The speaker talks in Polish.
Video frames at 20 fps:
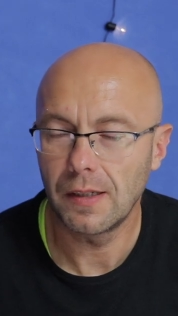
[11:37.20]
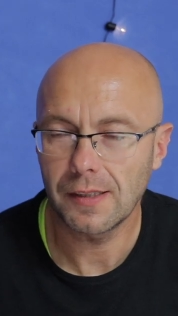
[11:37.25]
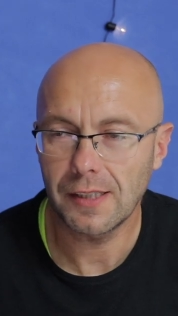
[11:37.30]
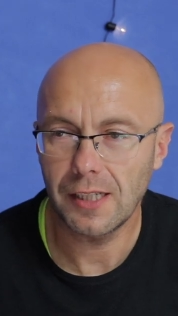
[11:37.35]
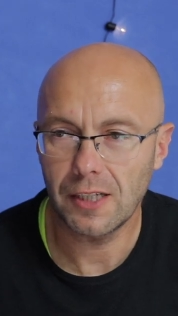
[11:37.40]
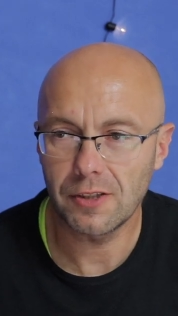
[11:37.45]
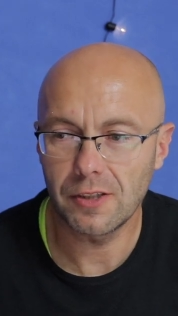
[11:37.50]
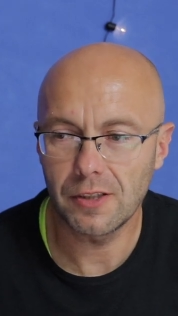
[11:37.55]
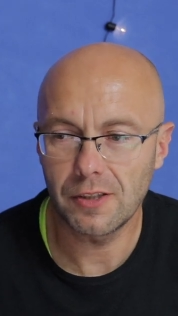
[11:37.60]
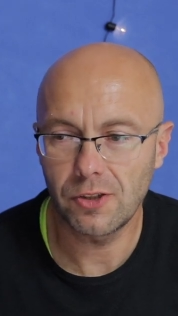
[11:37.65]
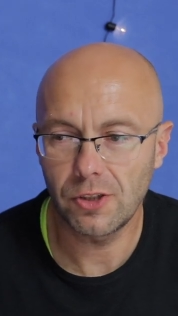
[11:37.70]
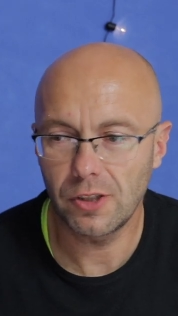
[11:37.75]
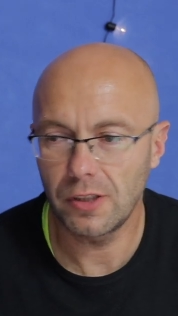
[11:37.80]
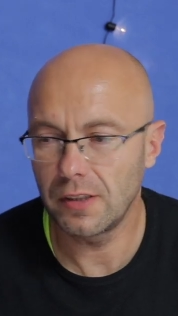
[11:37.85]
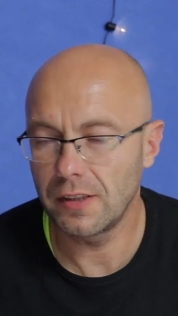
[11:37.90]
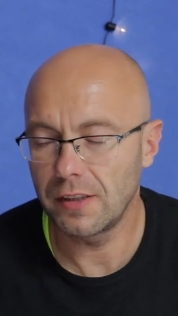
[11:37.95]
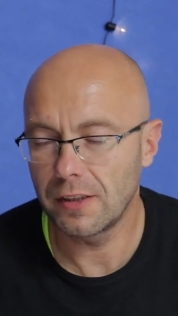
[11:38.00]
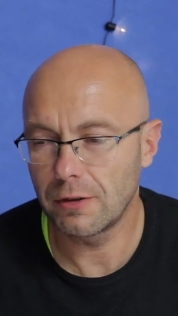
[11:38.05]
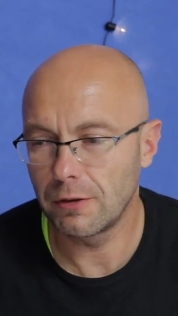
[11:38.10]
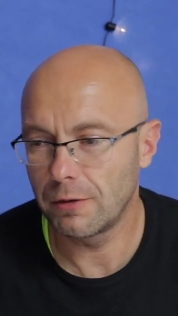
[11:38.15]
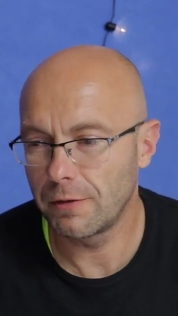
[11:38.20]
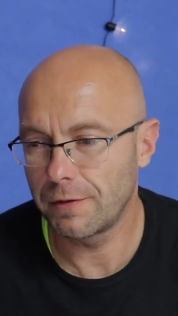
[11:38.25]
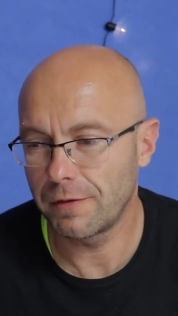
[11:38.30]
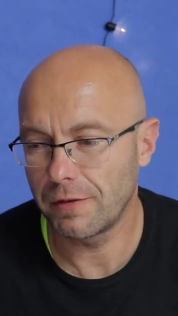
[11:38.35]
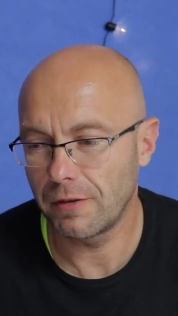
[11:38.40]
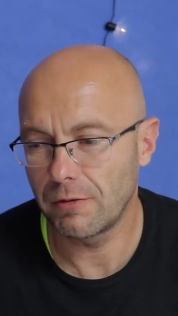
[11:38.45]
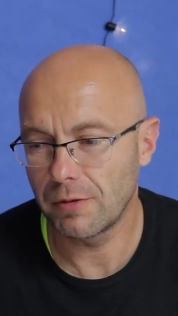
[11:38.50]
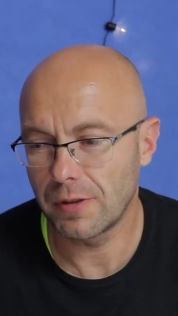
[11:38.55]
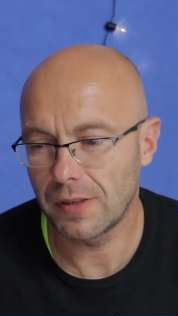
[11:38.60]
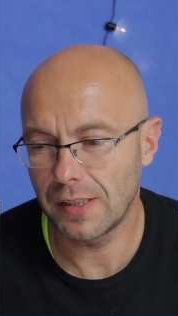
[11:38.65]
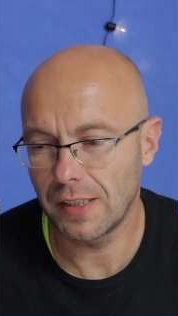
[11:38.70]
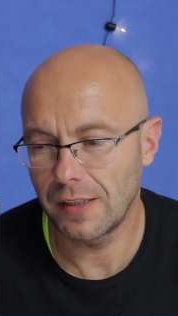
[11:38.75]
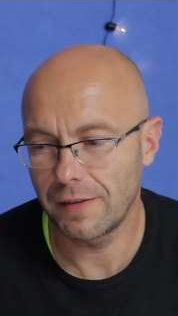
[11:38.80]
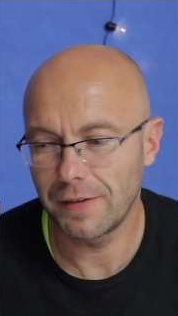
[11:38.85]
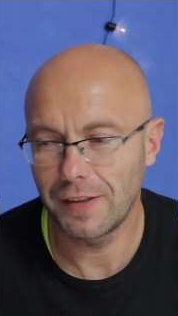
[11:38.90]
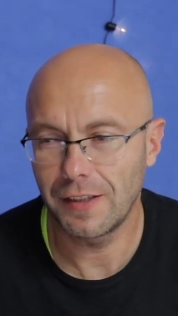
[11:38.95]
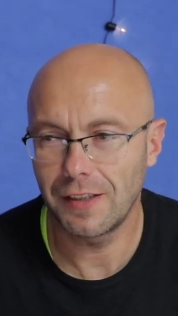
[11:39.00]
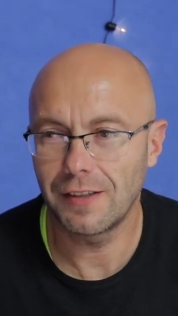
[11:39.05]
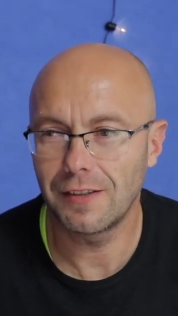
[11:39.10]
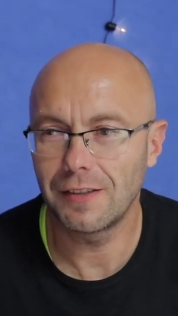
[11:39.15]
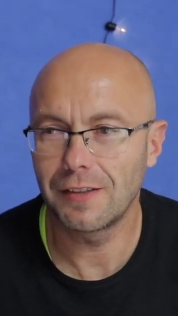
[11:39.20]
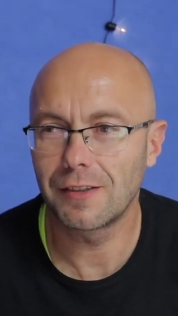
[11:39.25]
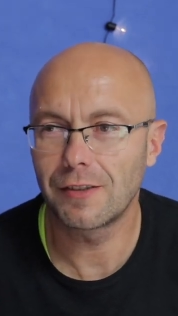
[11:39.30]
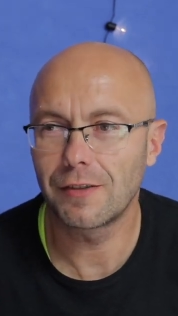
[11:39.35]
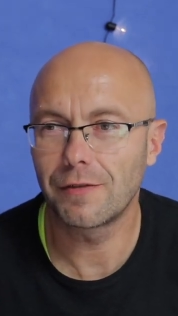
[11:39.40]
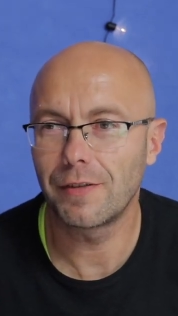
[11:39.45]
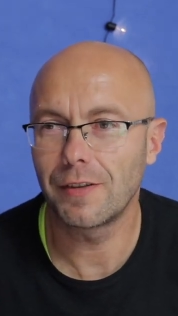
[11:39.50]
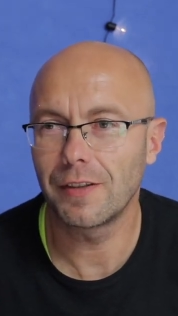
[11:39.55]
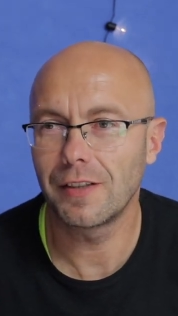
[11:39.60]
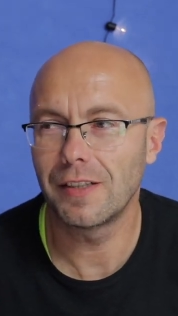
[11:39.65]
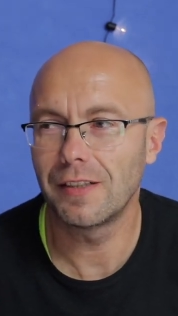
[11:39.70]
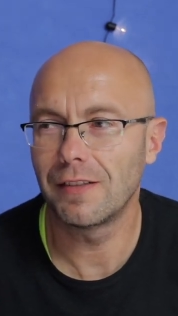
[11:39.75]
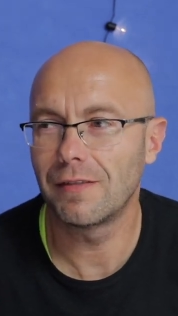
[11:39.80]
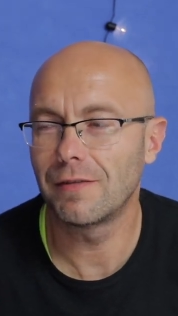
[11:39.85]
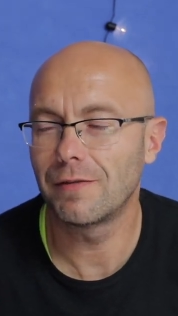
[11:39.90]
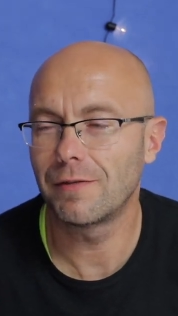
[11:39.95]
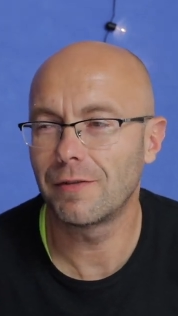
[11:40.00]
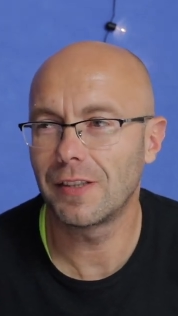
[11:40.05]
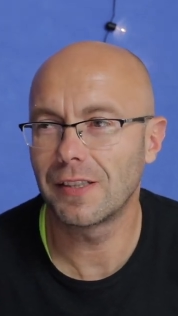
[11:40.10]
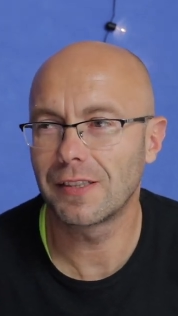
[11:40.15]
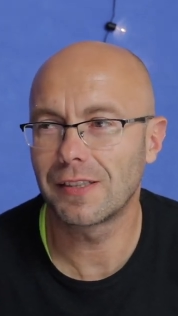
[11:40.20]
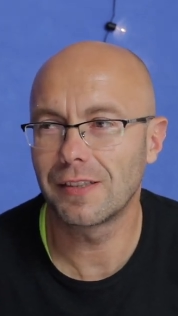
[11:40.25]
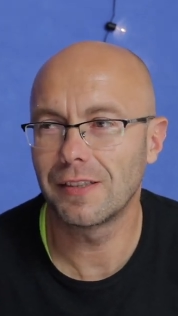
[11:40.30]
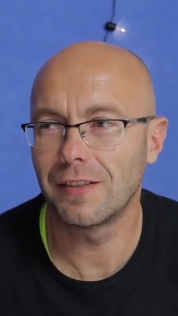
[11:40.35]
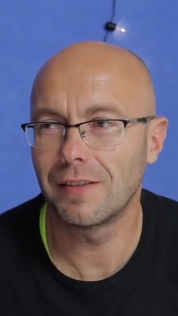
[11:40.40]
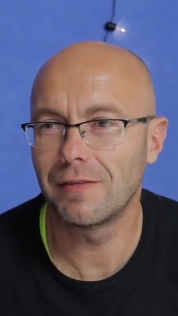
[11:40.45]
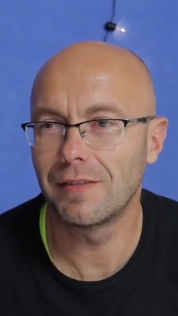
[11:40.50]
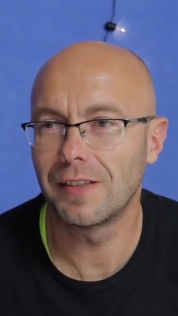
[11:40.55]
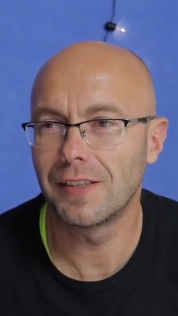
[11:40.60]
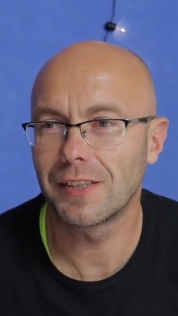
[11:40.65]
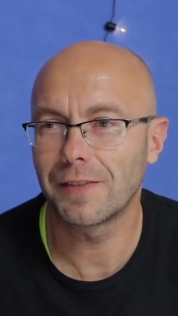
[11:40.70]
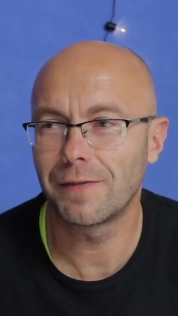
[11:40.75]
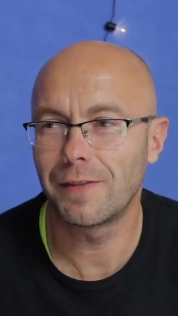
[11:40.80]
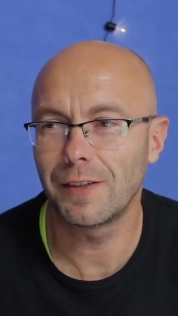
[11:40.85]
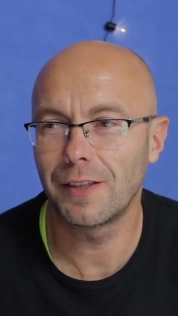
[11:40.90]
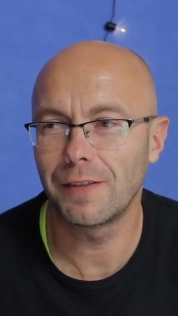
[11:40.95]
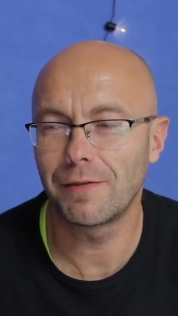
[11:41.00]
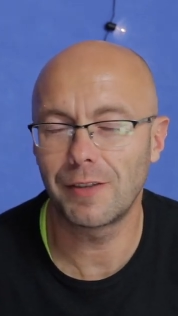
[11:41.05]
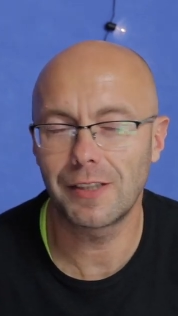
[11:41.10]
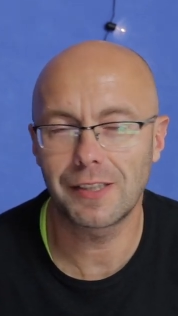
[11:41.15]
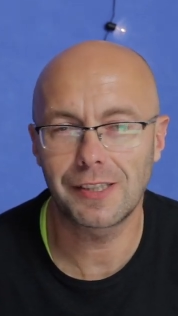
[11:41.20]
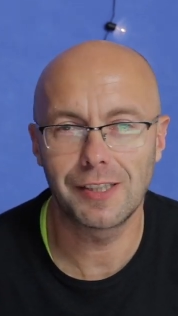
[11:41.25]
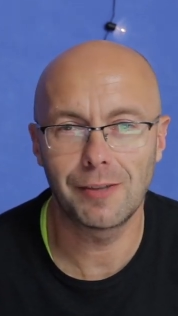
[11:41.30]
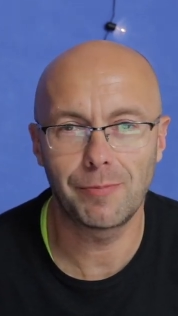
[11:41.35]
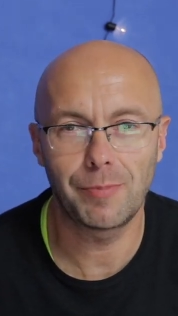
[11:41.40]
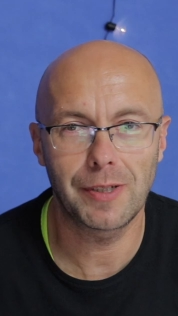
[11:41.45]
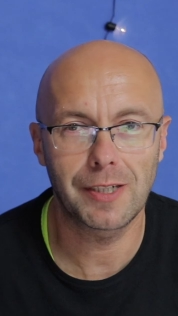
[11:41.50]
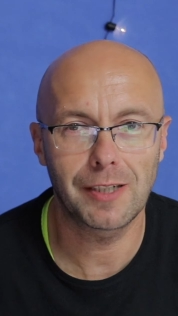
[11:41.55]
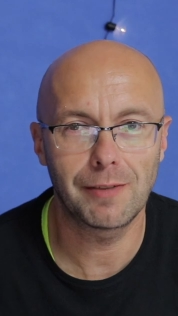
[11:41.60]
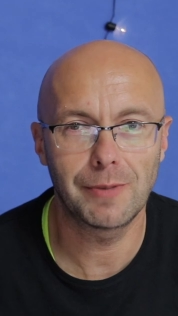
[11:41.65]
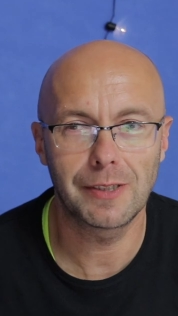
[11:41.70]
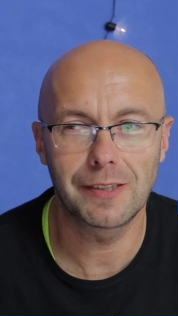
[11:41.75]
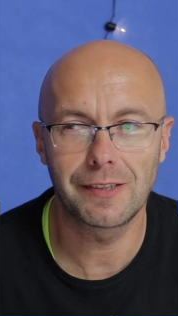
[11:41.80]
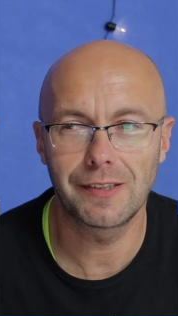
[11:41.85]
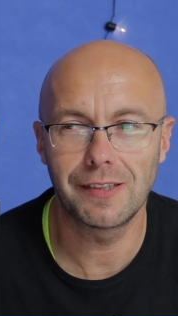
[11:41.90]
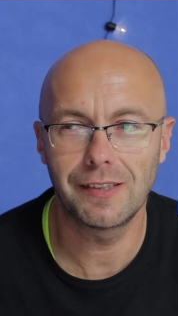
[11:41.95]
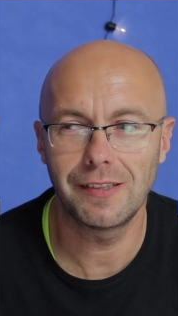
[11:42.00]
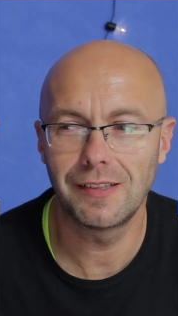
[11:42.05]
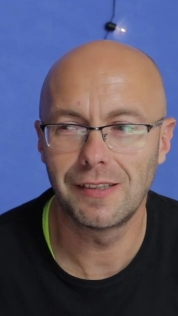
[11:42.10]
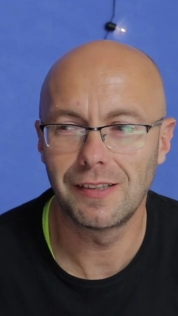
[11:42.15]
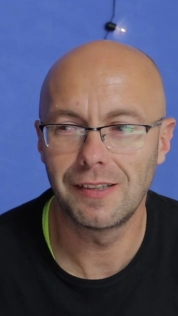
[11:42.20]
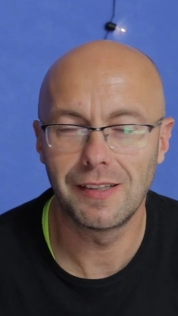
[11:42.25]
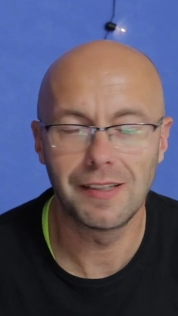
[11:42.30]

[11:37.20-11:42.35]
Każdy z silników ustawia swoją własną, swoje własne parametry.